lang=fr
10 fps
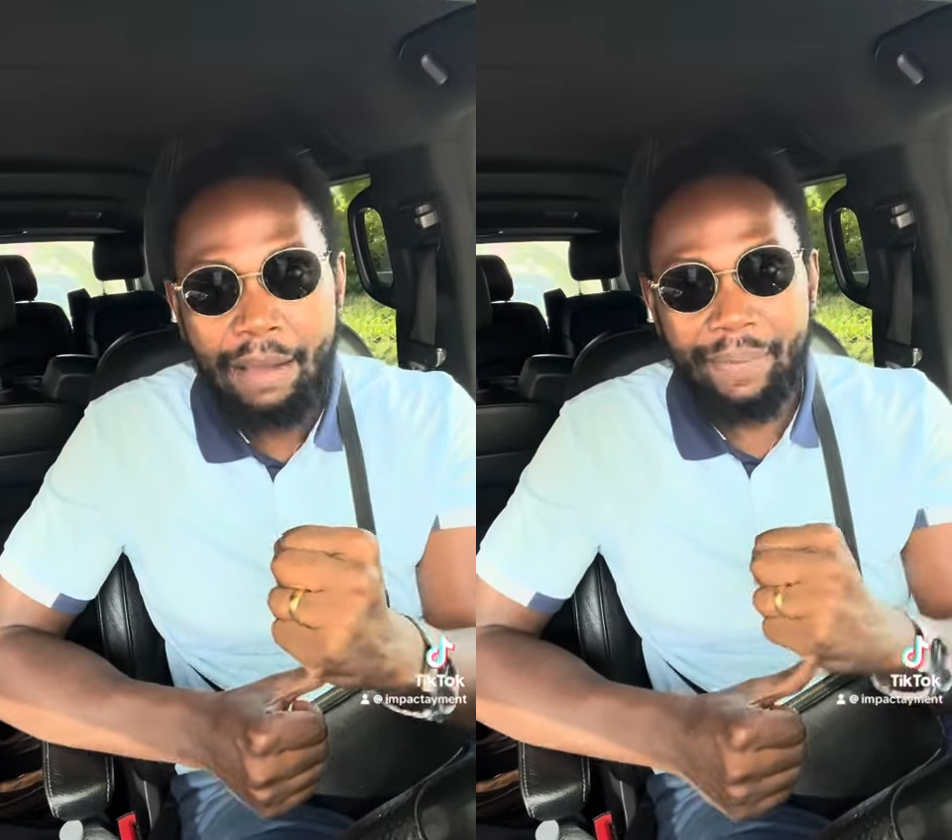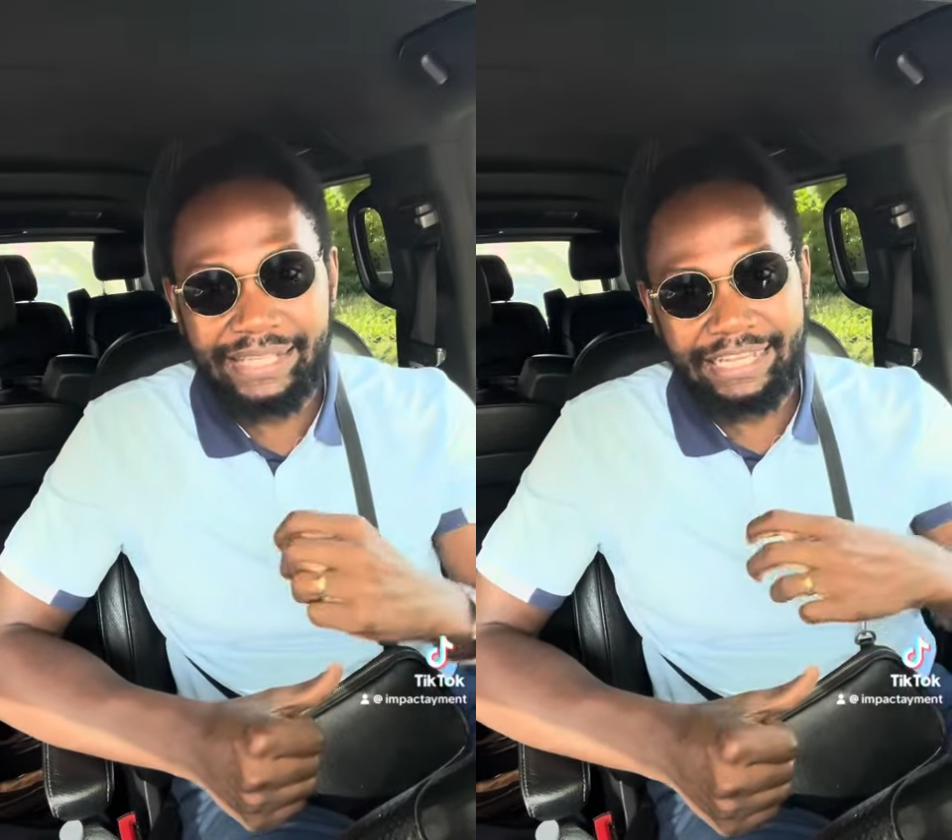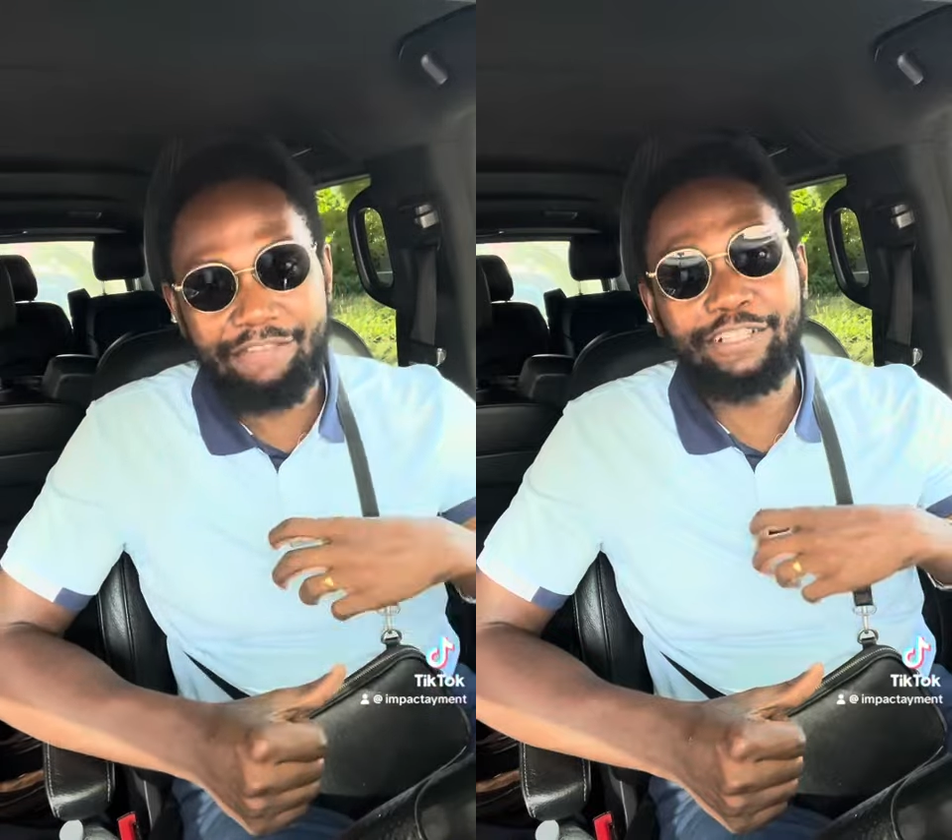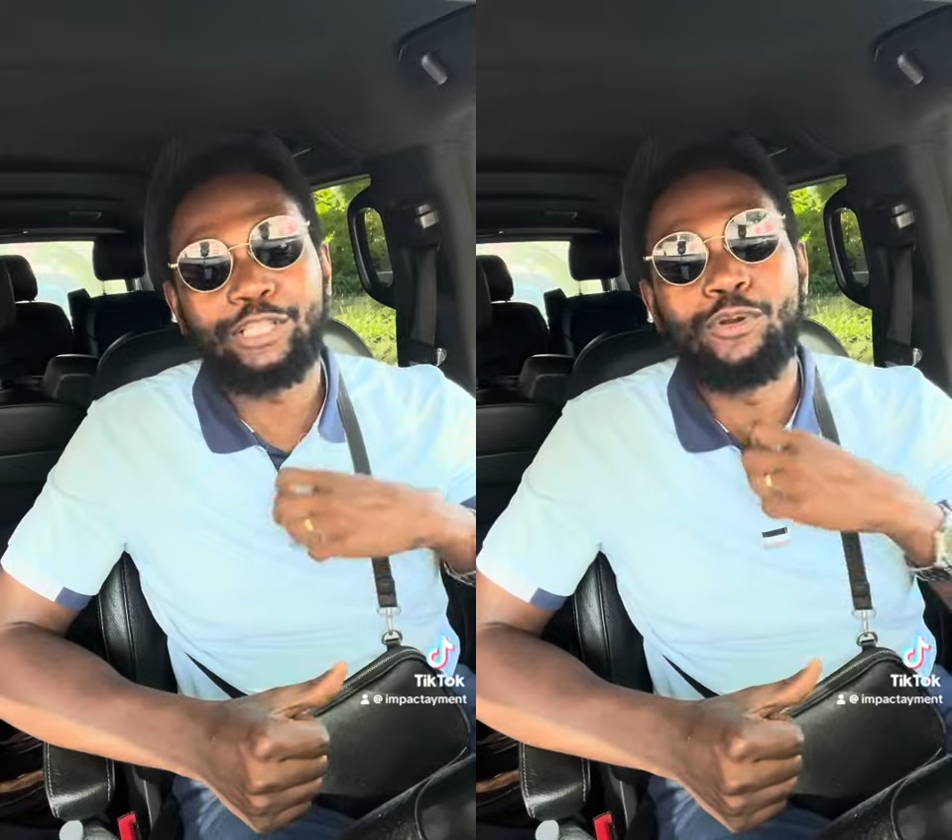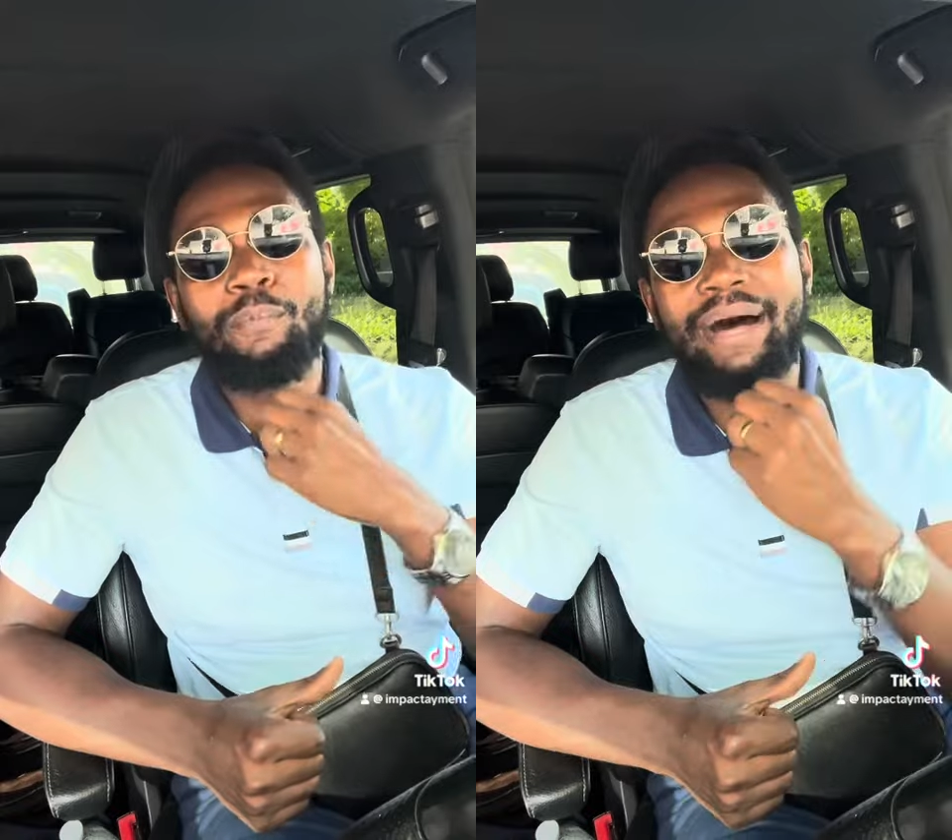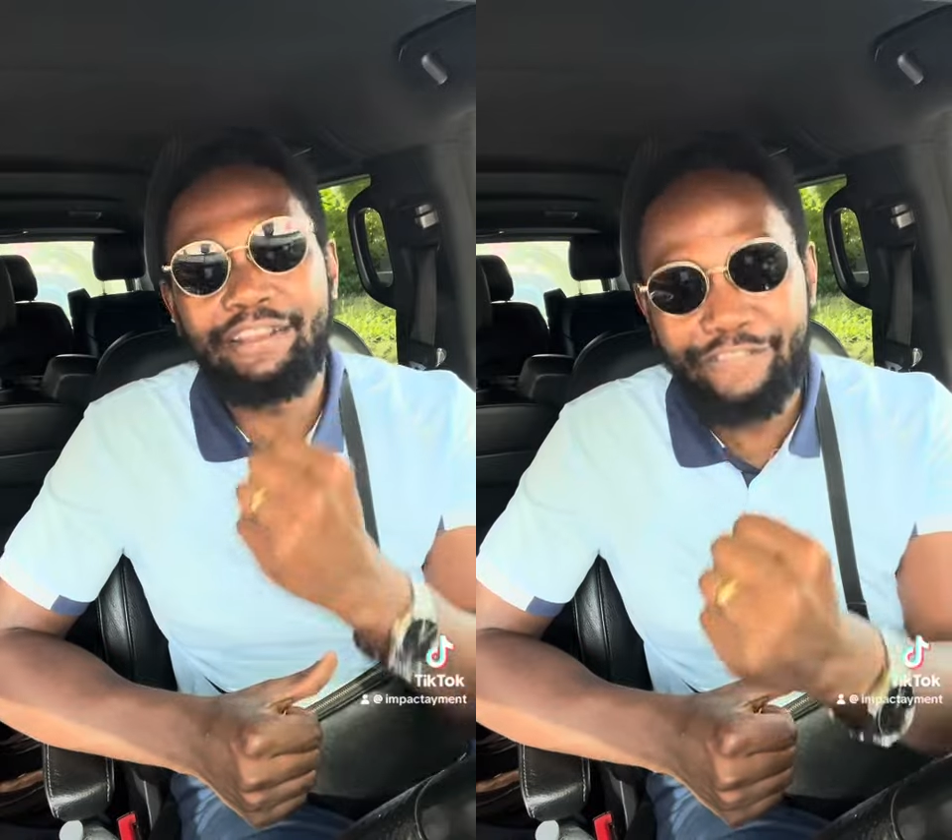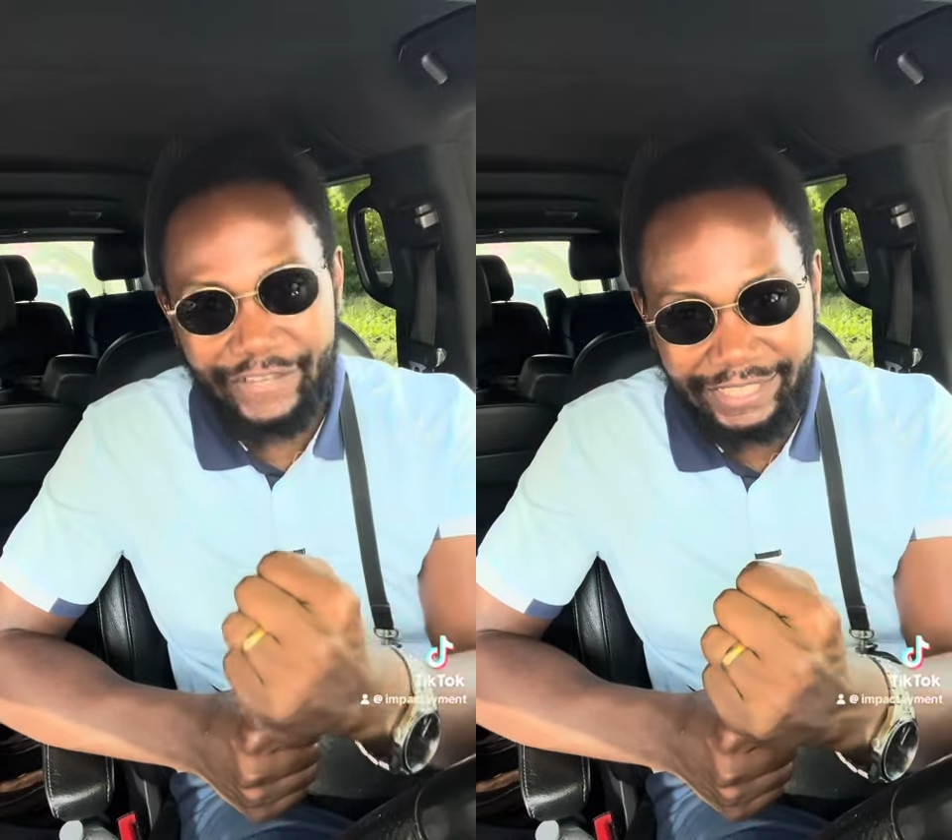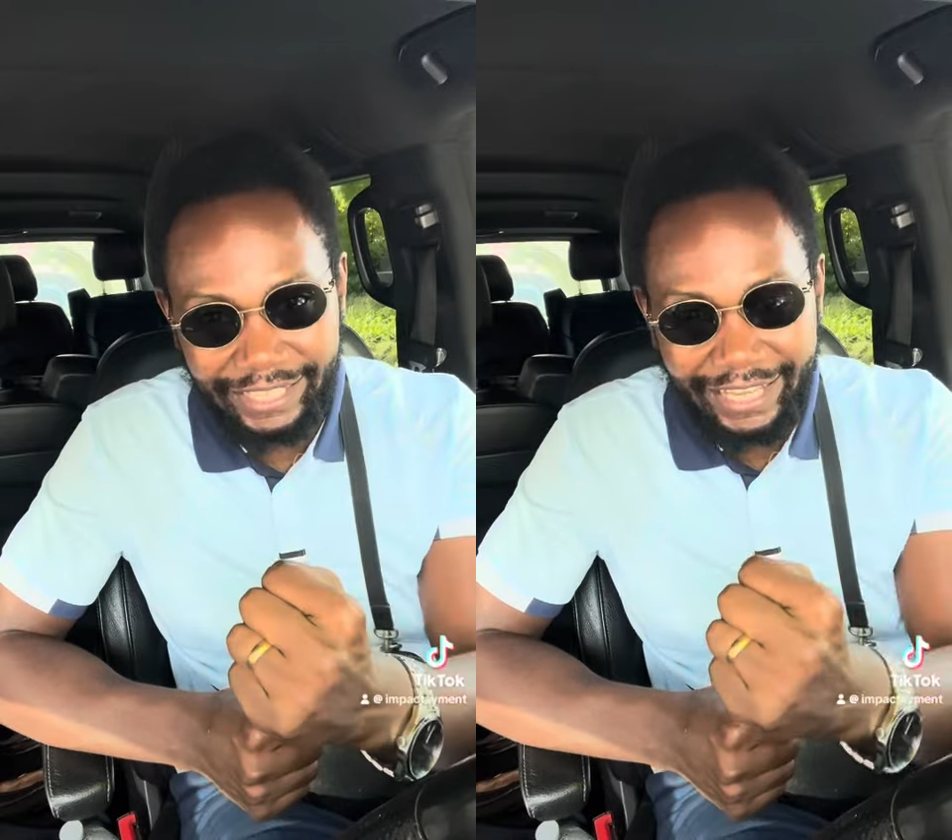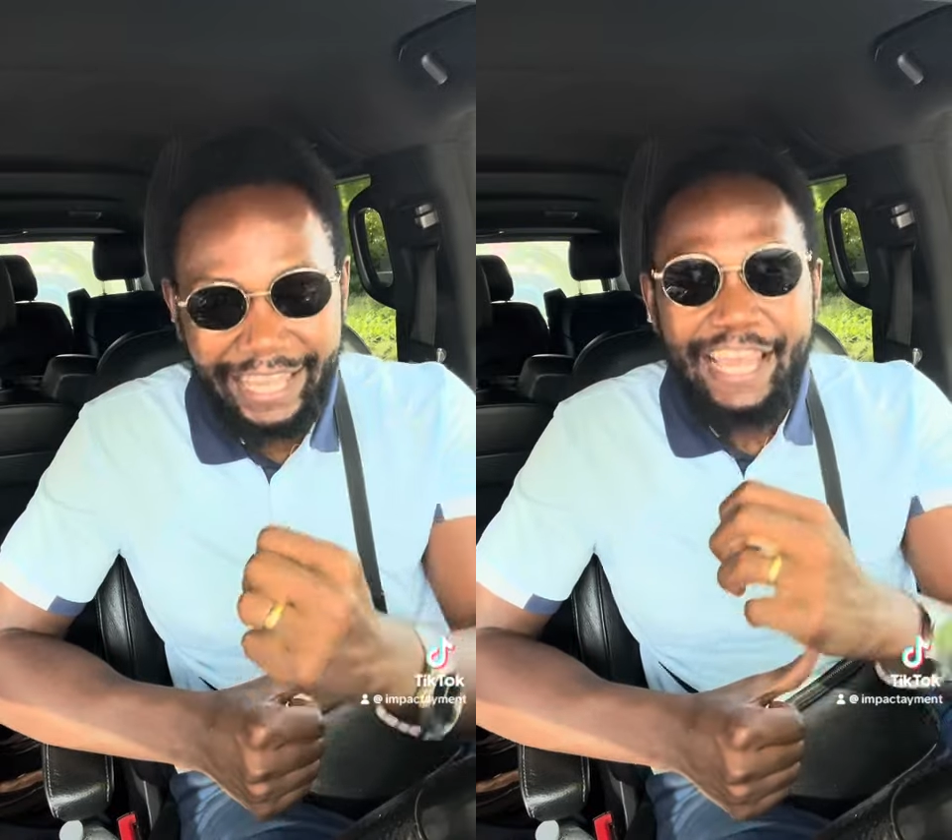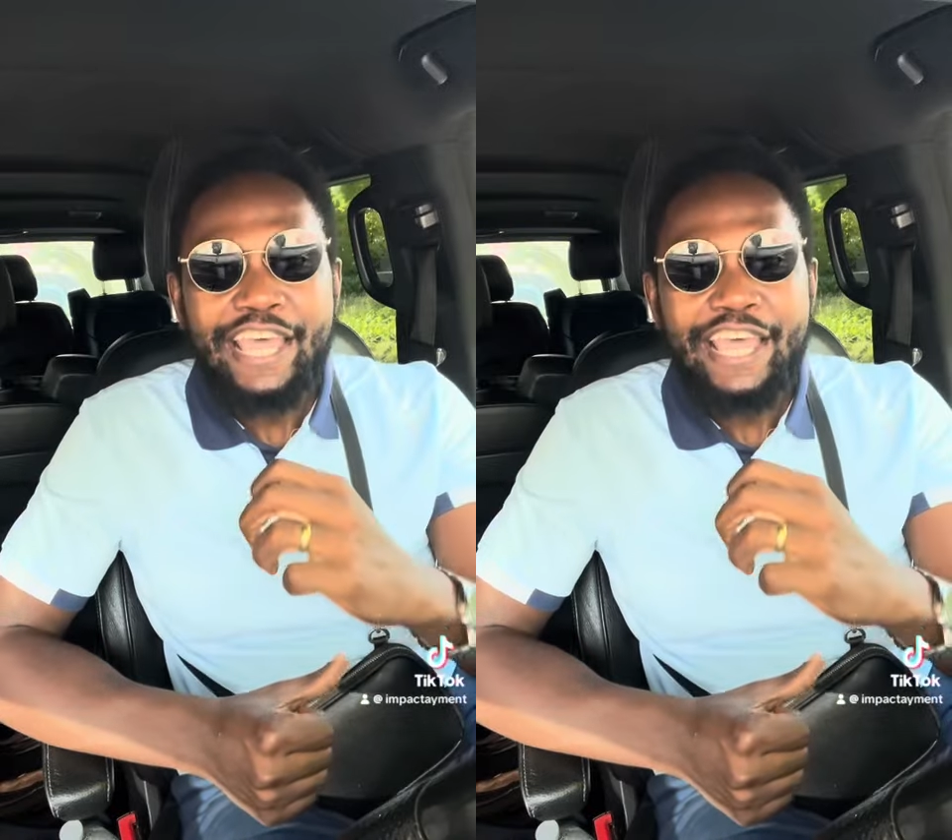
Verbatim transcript: Parce qu'avant de le manifester,